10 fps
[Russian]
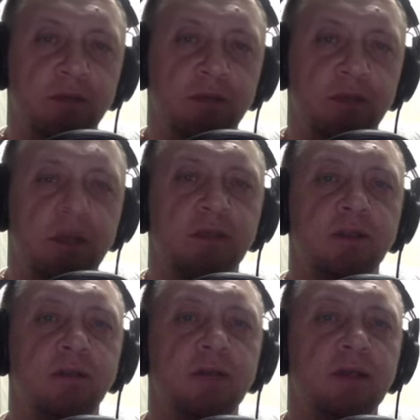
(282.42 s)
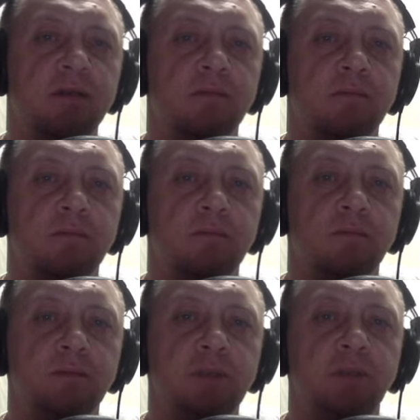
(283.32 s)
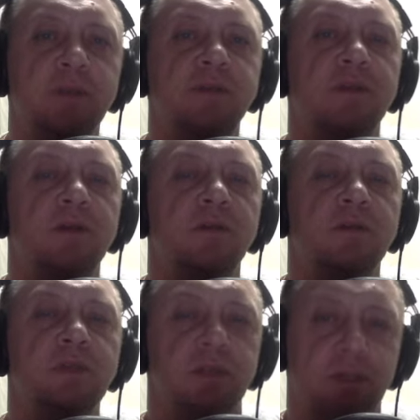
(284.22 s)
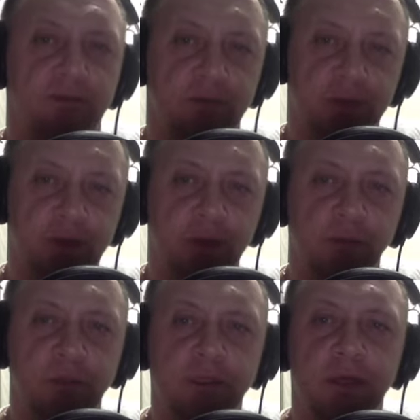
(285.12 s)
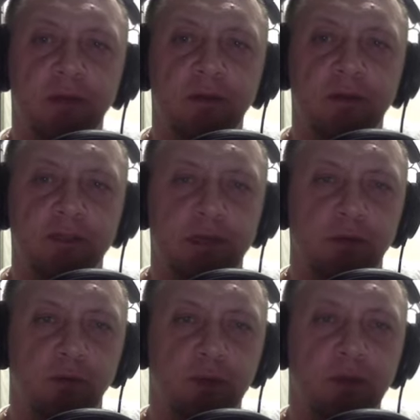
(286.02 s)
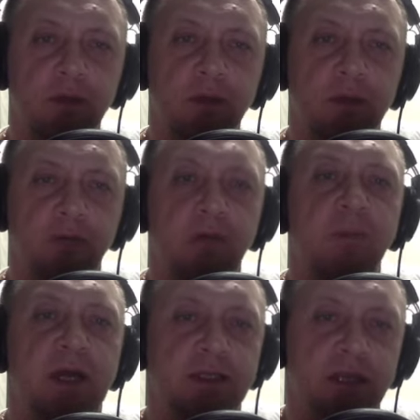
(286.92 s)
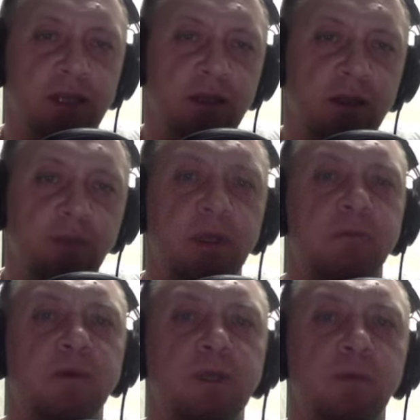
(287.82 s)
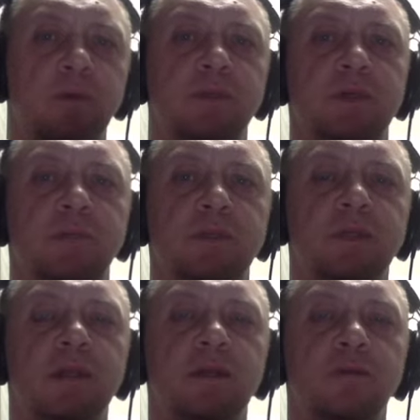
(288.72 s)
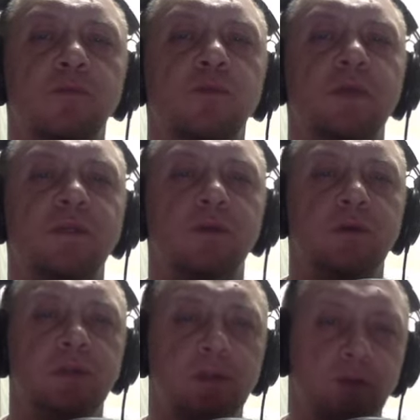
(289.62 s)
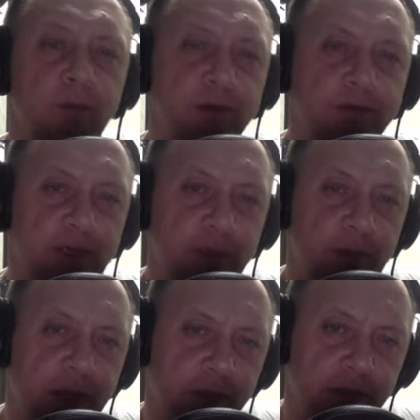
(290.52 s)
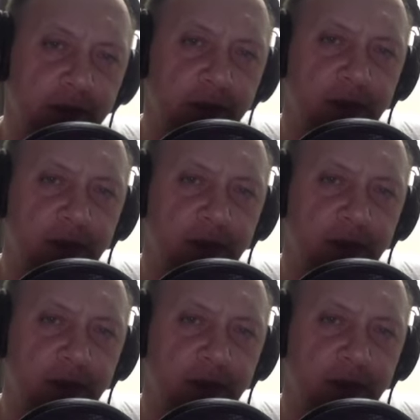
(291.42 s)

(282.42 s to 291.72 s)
«Секта дзен не признает идолов», — писал Исакури Кавабата первый японский писатель, удостоенный Нобелевской премии.